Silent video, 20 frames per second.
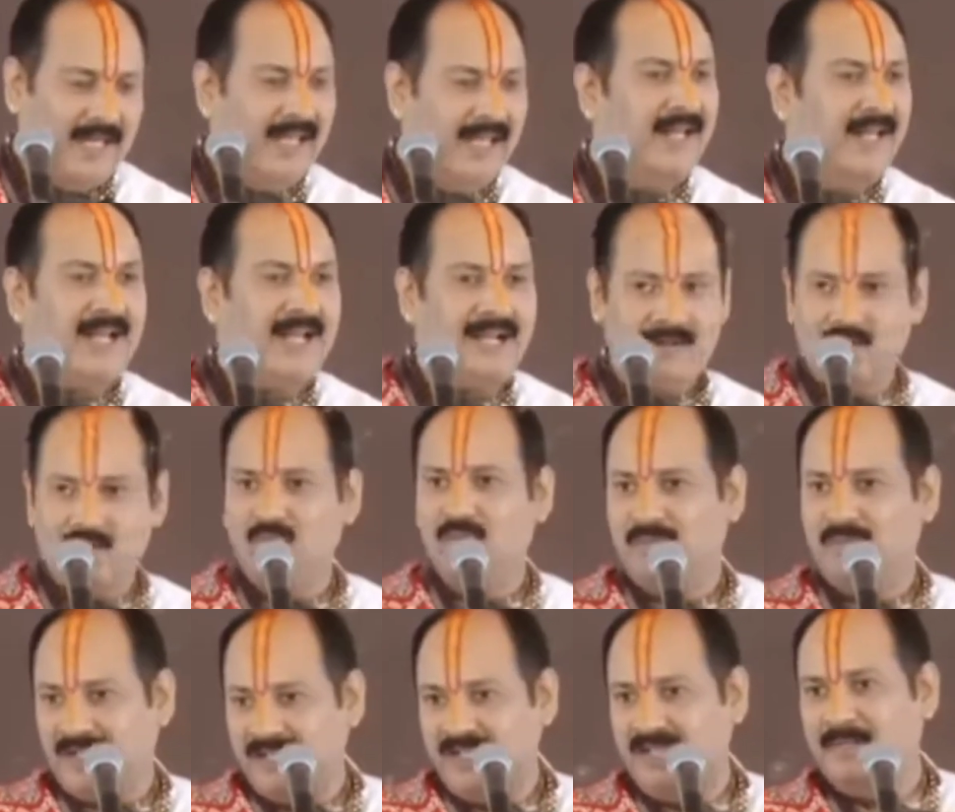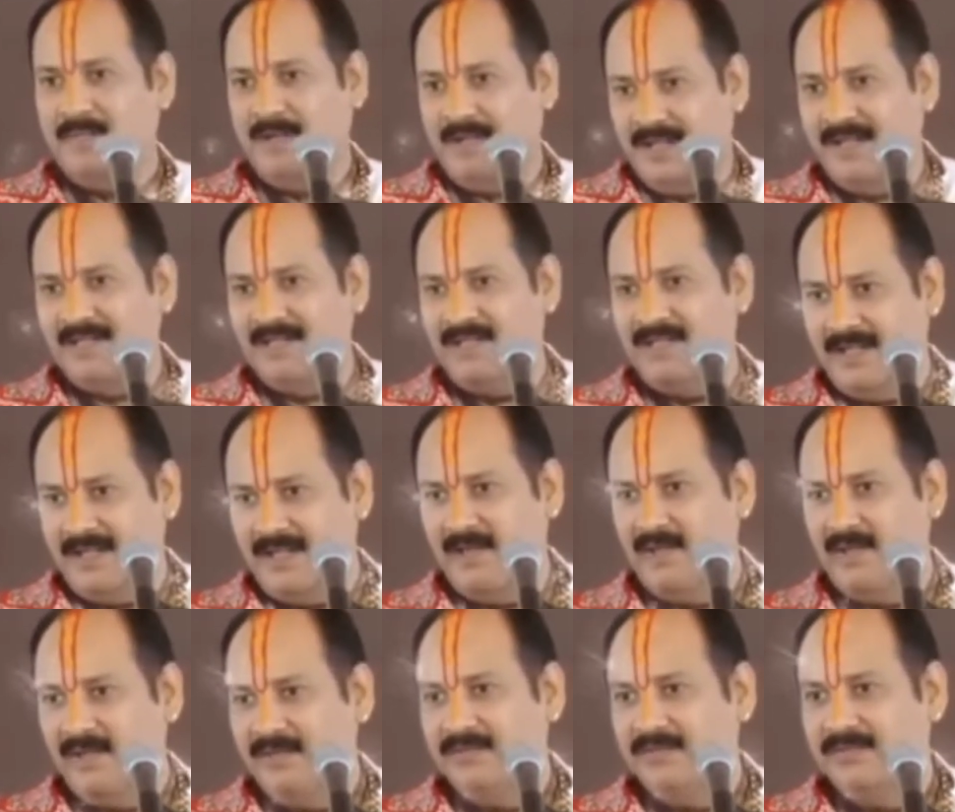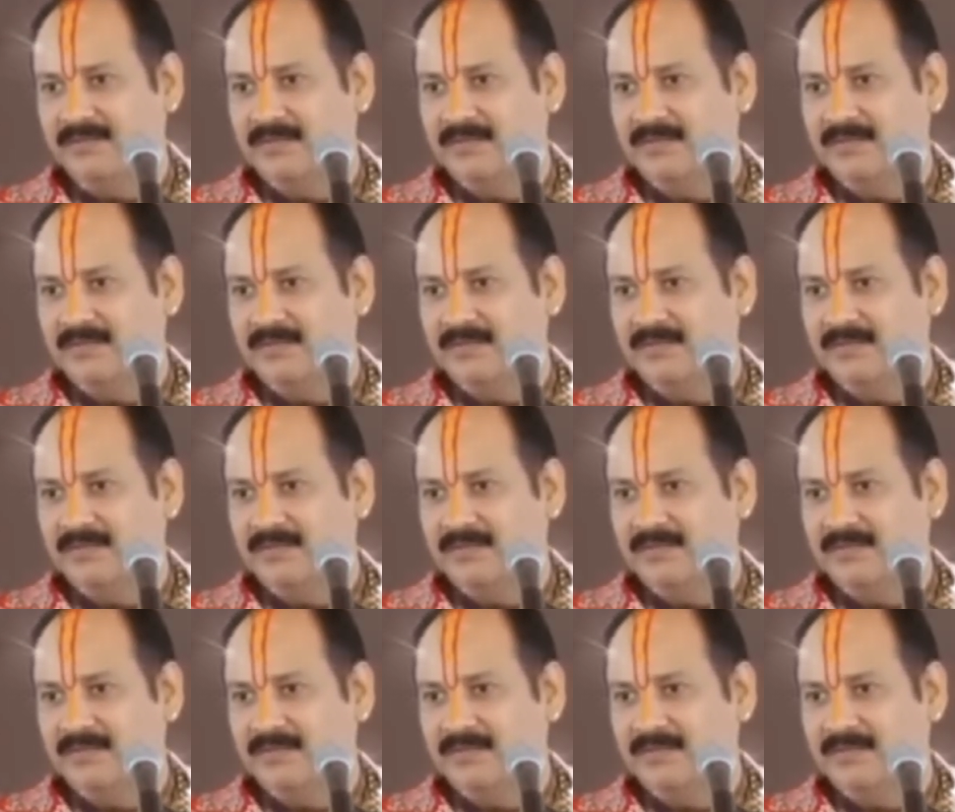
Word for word: तेरह अक्टूबर की पढ़ना चाहिए